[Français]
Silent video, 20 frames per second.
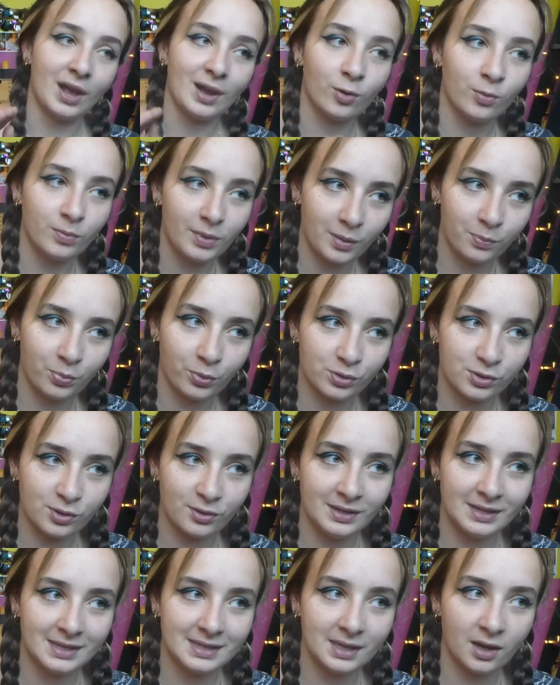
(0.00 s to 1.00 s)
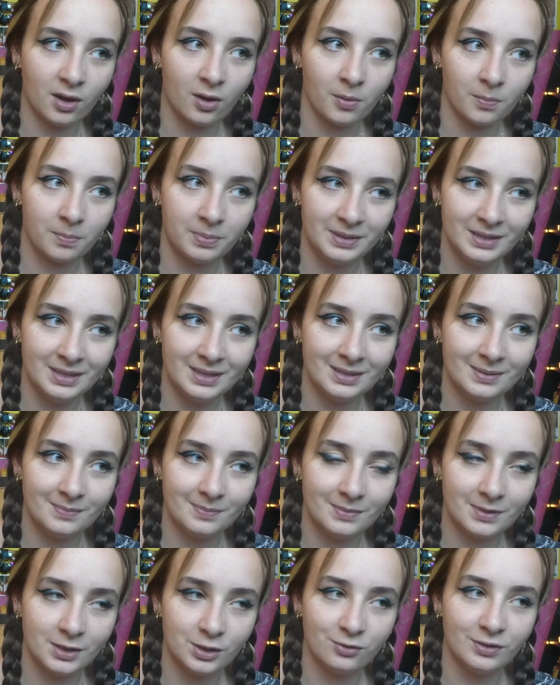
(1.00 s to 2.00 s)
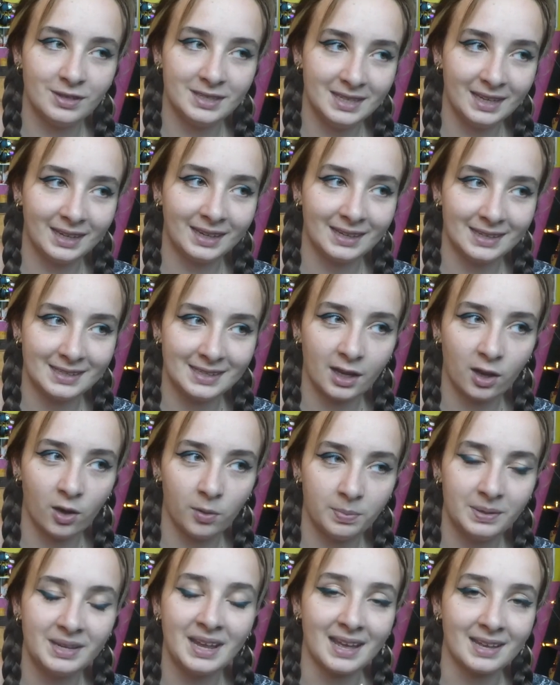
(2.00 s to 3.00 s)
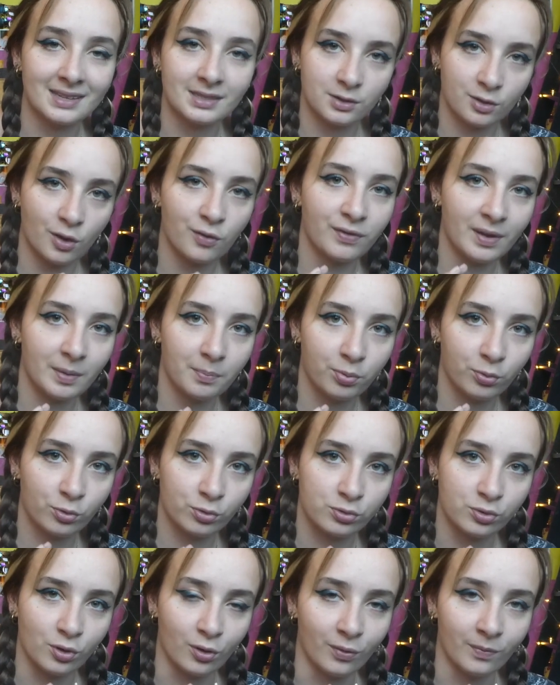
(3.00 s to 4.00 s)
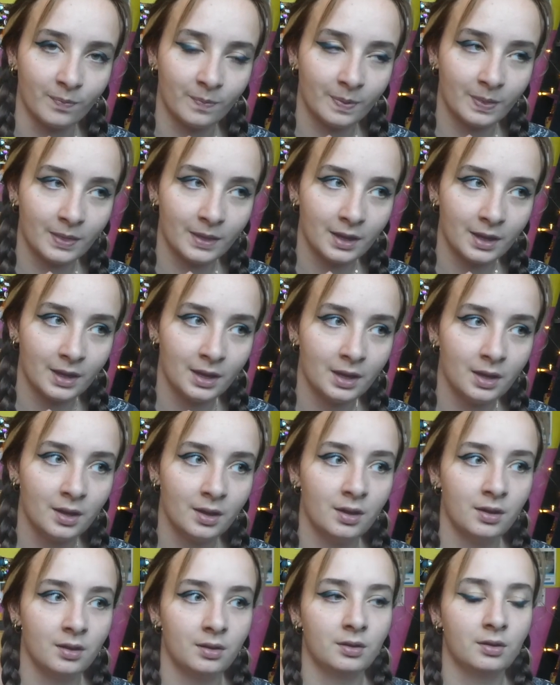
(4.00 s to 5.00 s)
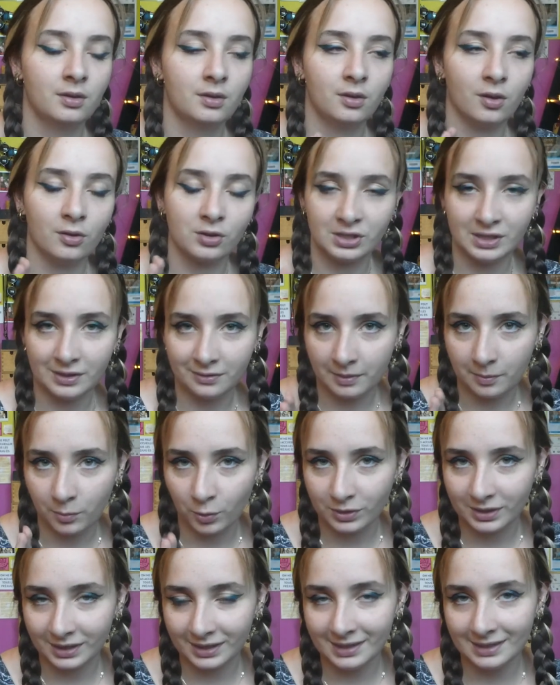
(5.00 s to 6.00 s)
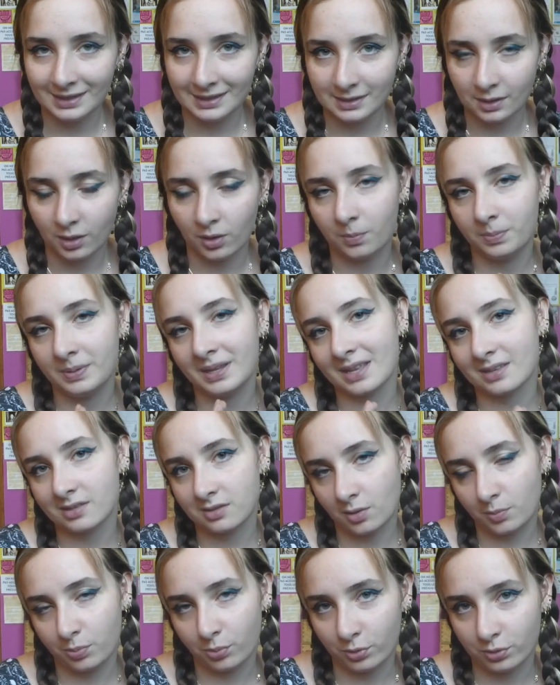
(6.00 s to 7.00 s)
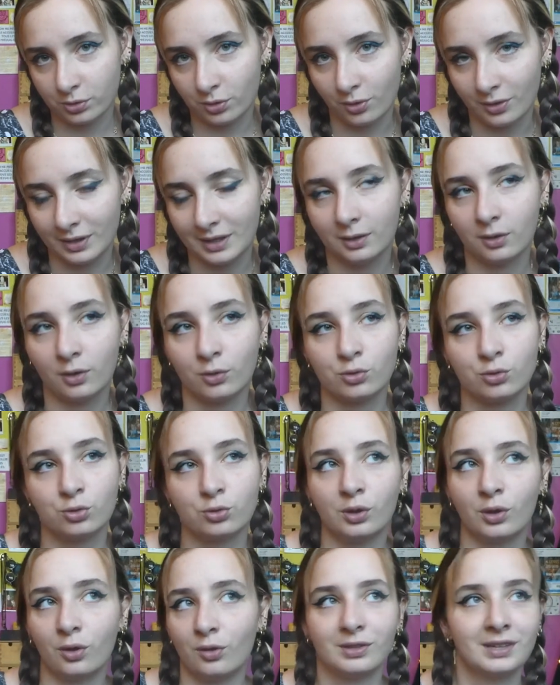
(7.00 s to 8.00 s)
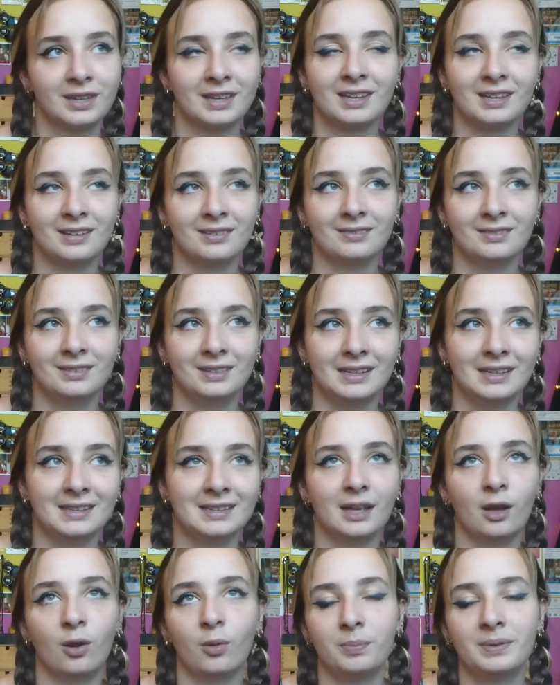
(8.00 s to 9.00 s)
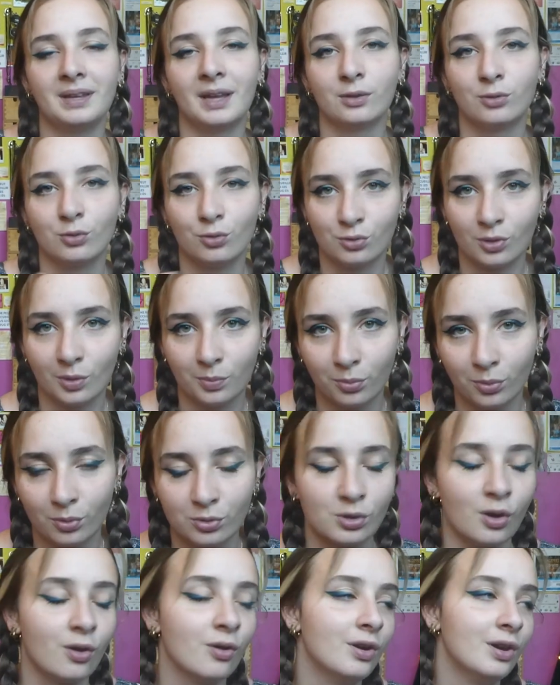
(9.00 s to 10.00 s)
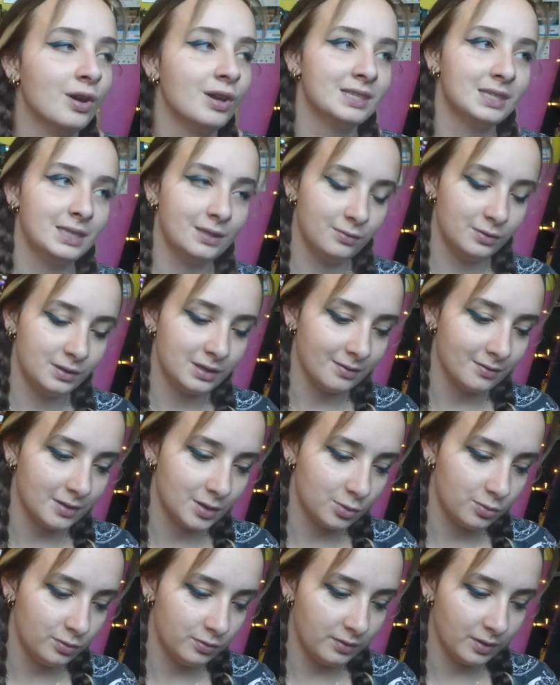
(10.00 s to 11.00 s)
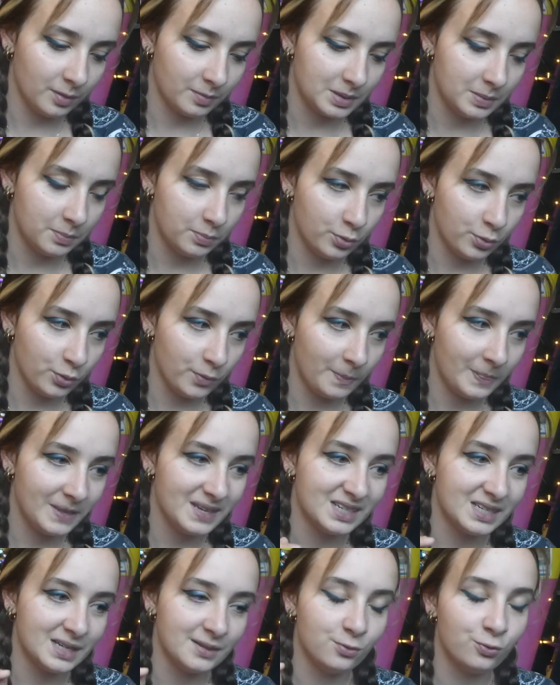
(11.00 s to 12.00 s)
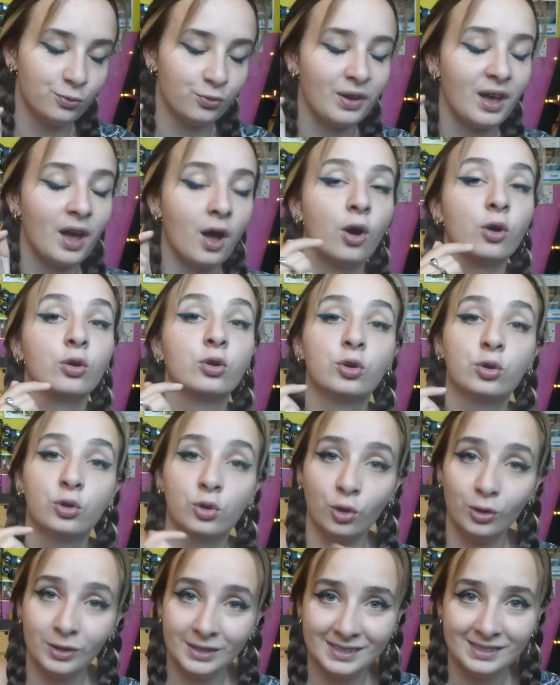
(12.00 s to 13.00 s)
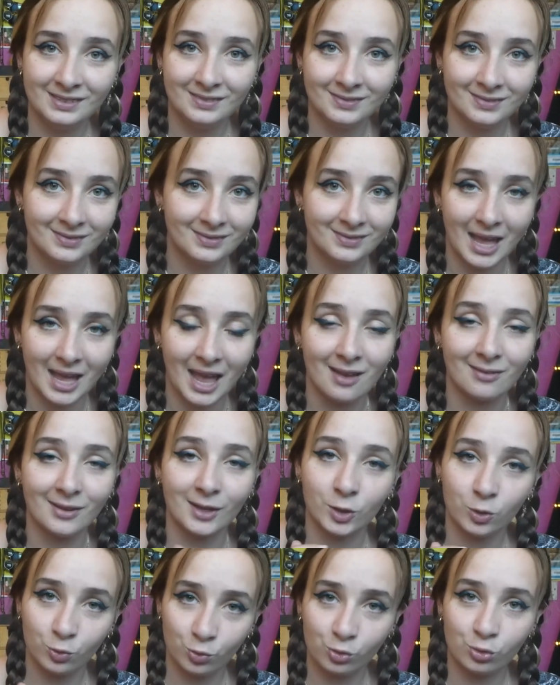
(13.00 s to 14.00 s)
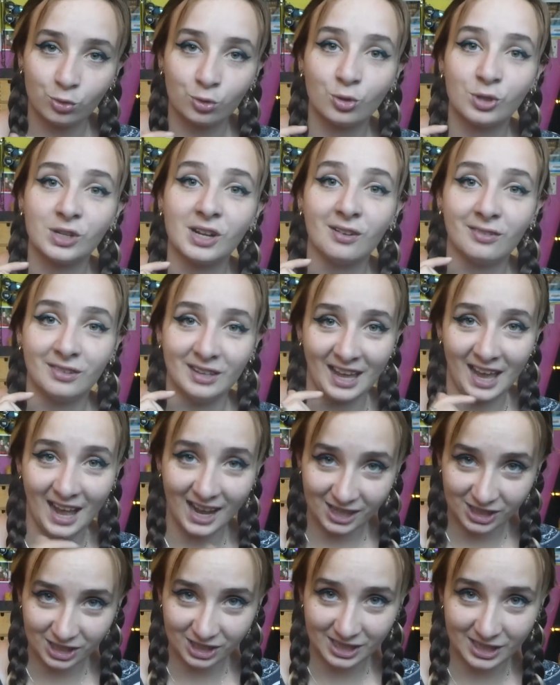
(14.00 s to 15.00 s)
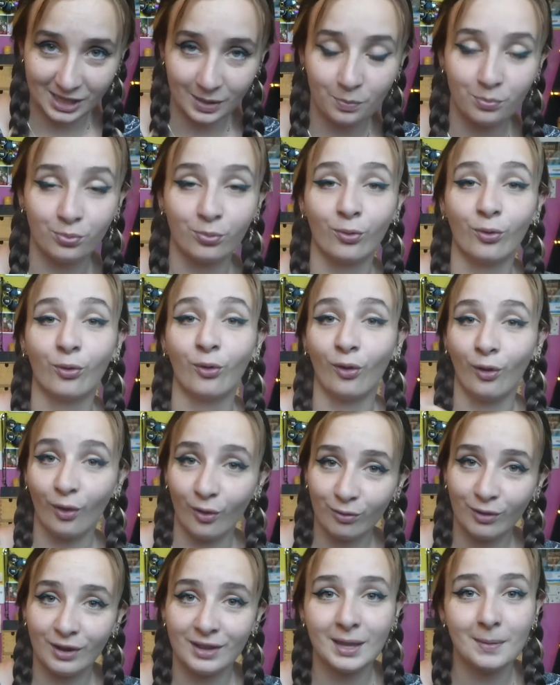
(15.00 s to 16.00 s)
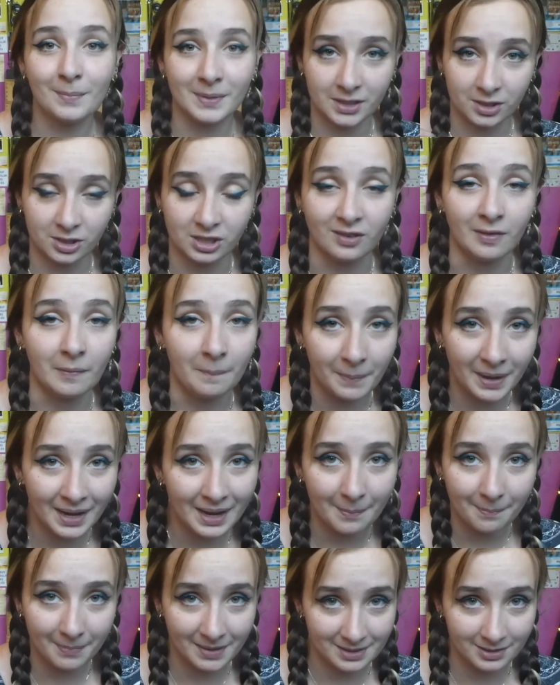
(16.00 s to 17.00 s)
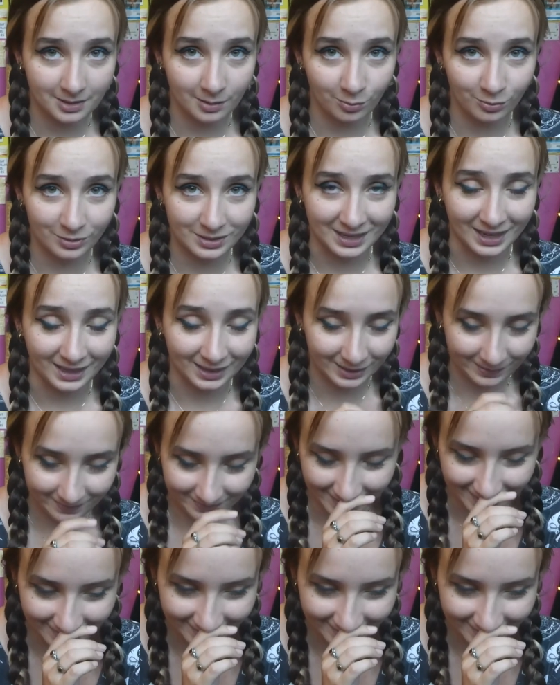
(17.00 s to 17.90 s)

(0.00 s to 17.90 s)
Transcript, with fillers: À combien de pourcents il était rempli je vais dire il était rempli à 120%. Quand j'ai fait mon tri, il était rempli à 100%. Et quand je suis rentrée, il était rempli à 200%. Si vous avez suivi un petit peu, j'ai dû faire un colis avec tout ce que j'avais acheté pour le renvoyer parce que j'avais pas la place dans mon sac.